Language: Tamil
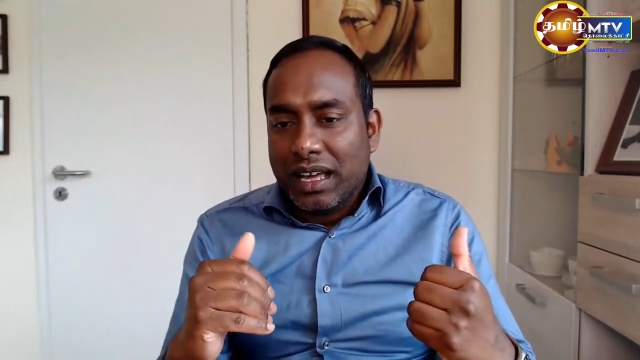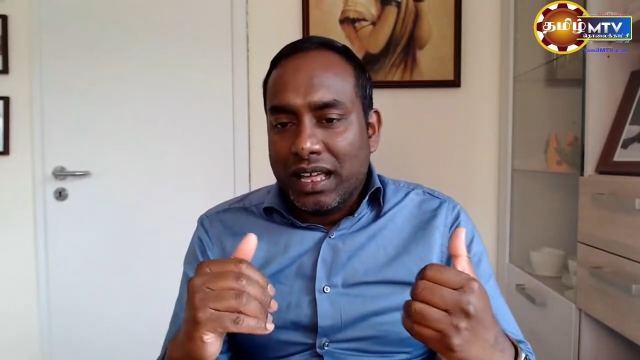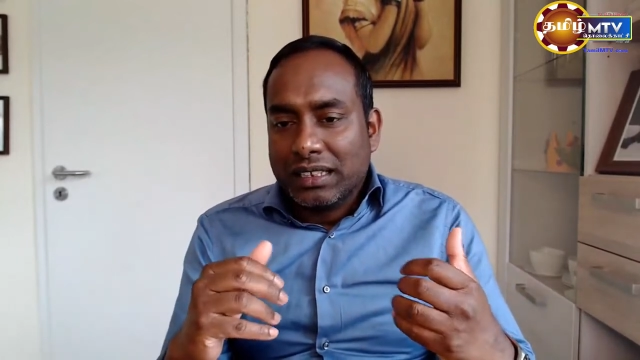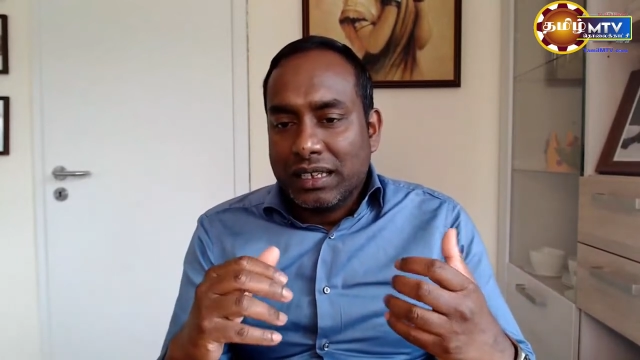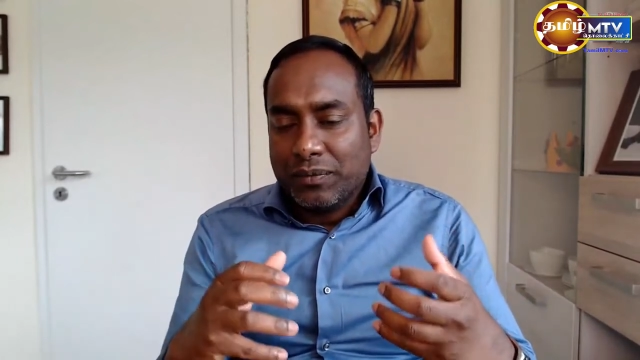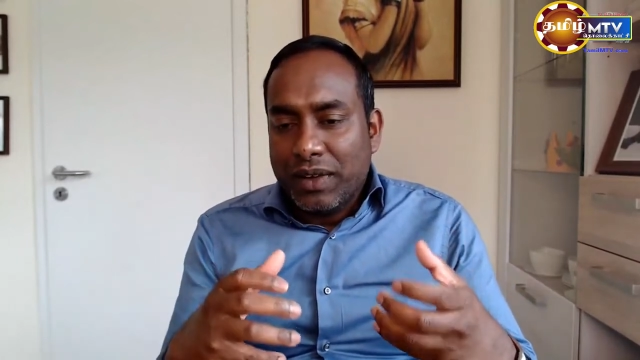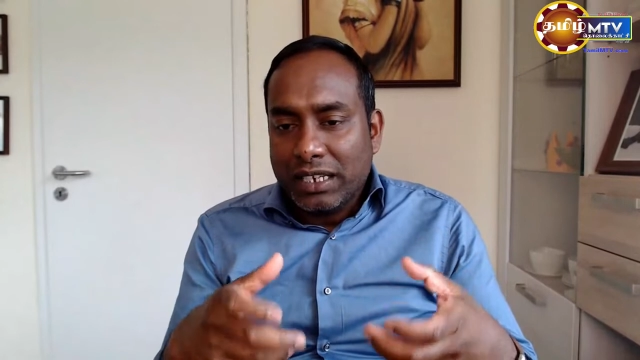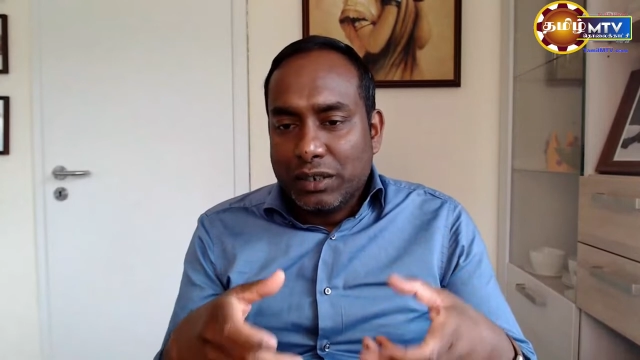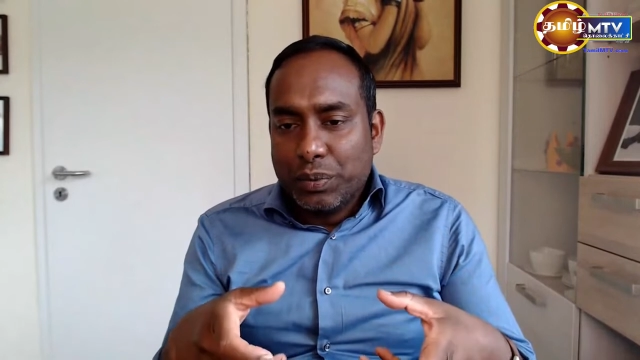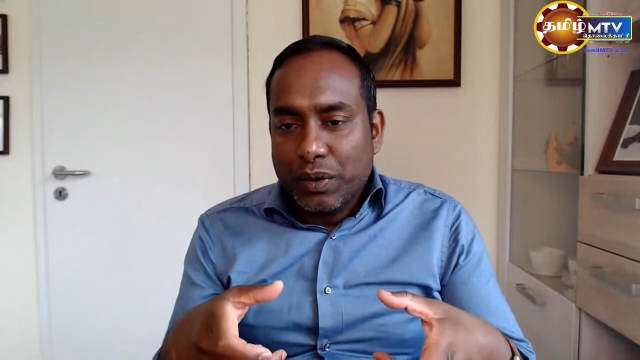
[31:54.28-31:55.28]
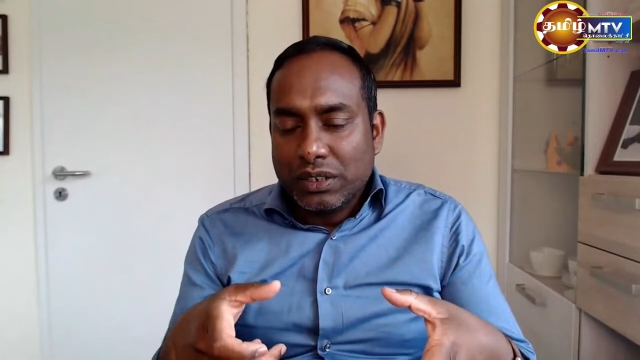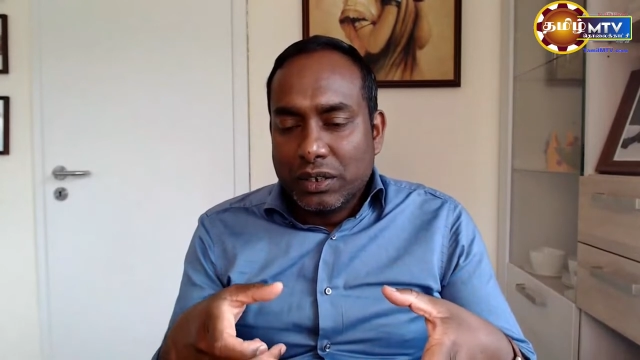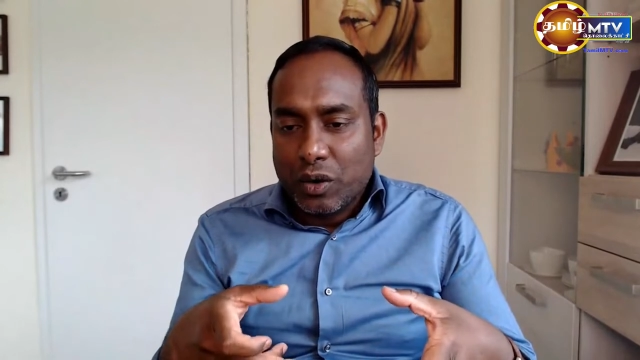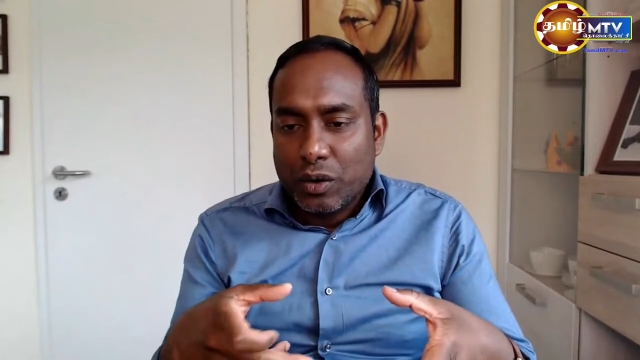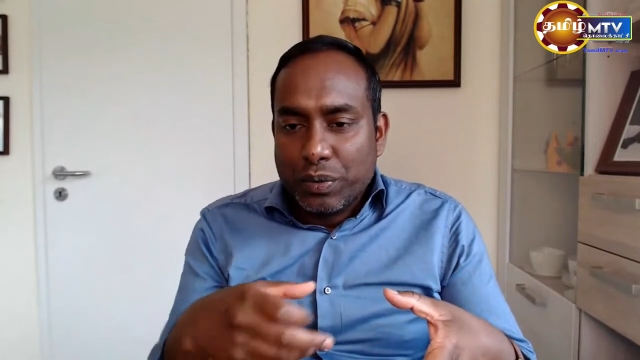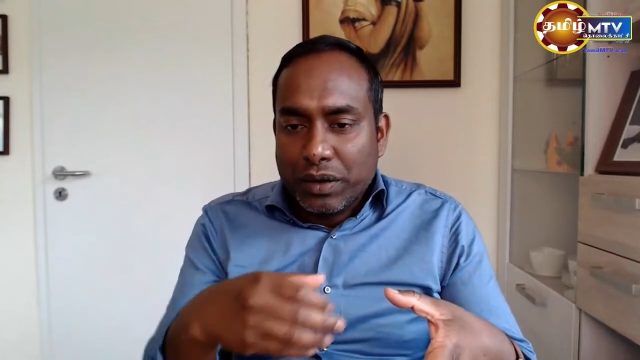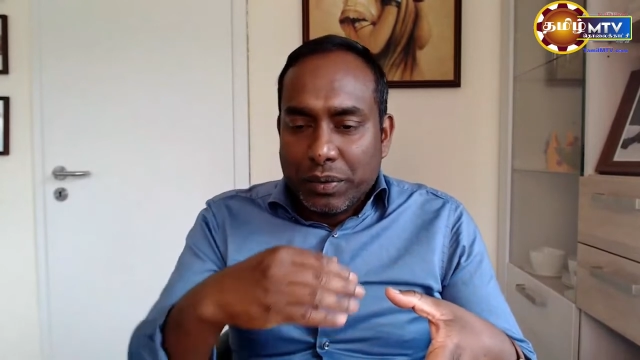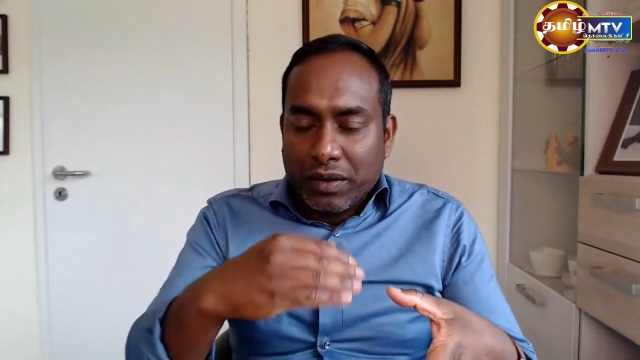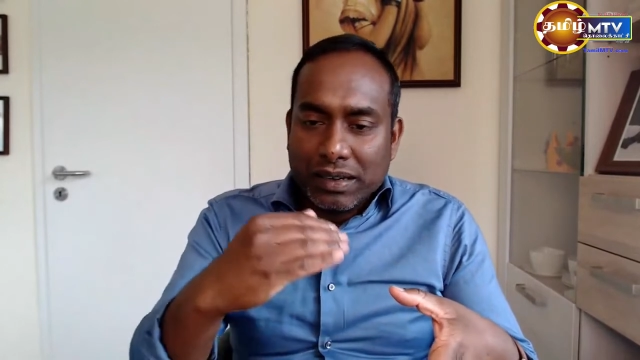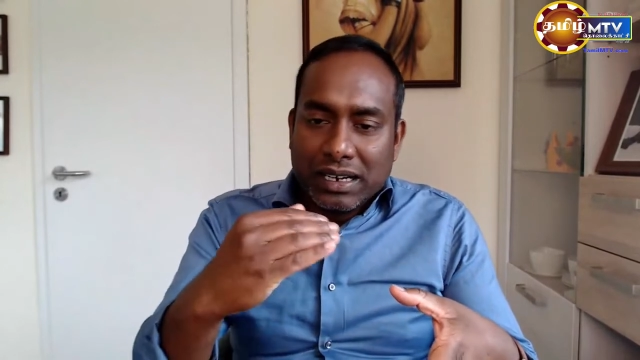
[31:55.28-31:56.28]
அதிகம் பகுதியில் கொழுப்பு
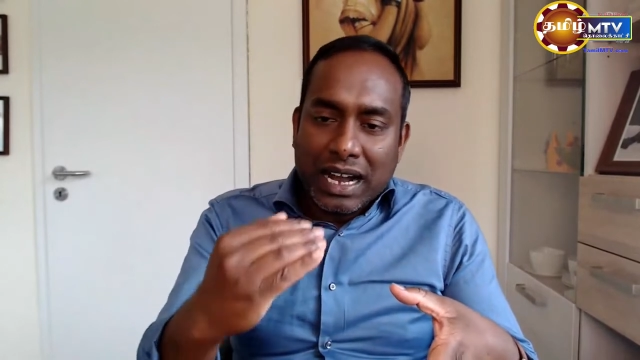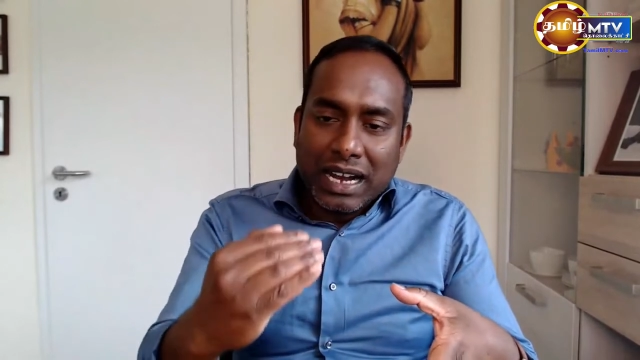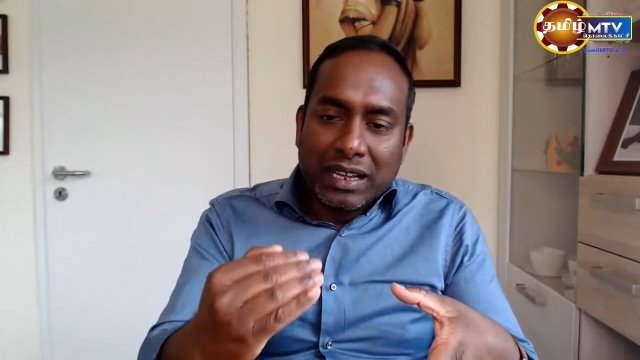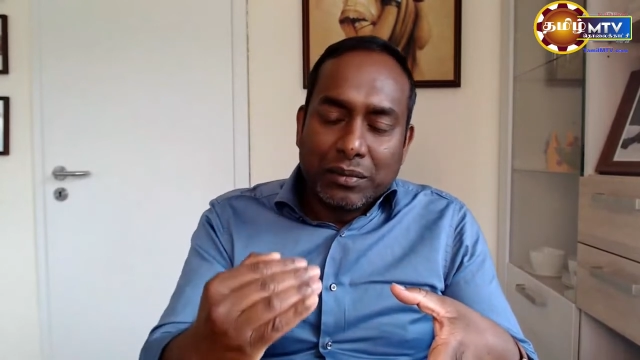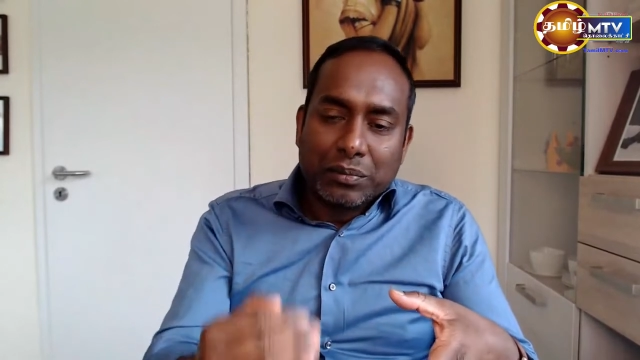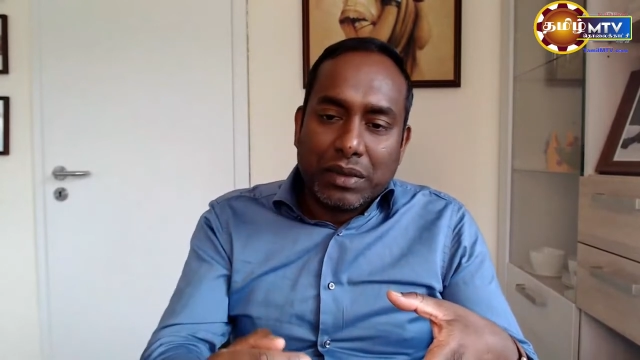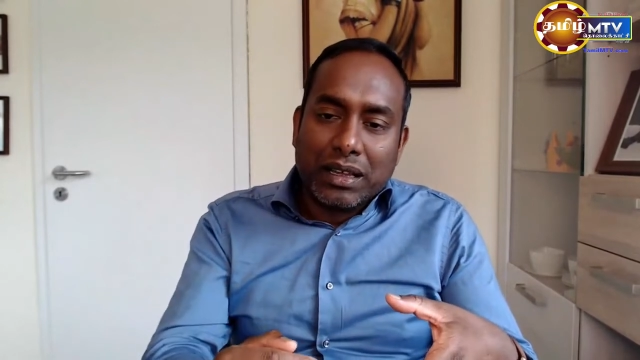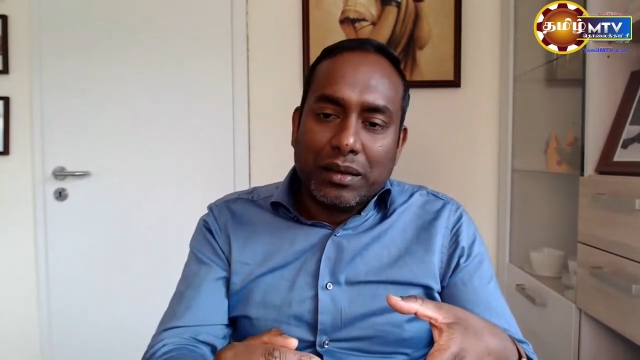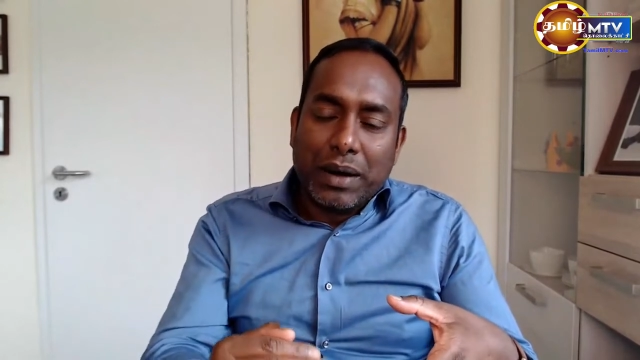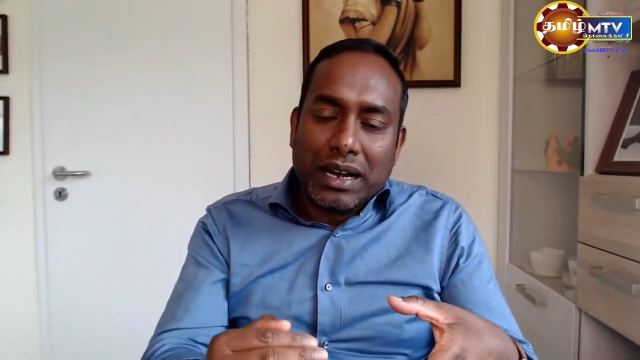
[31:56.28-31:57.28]
இருப்பவர்கள் பழுது